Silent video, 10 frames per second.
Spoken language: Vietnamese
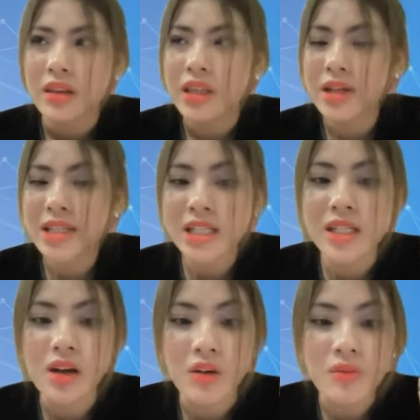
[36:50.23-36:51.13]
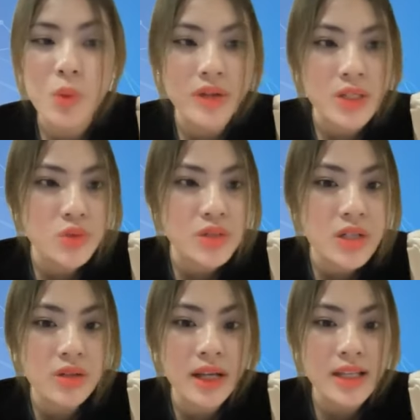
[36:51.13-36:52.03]
Nếu anh chị chỉ có một vài chục
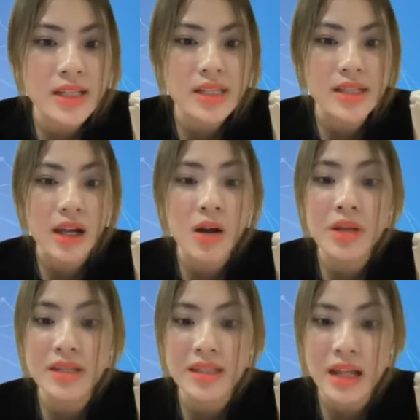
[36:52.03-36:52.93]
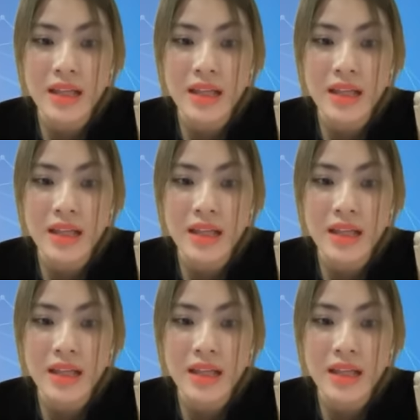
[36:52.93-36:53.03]
triệu thì anh chị sẽ không nhận ra,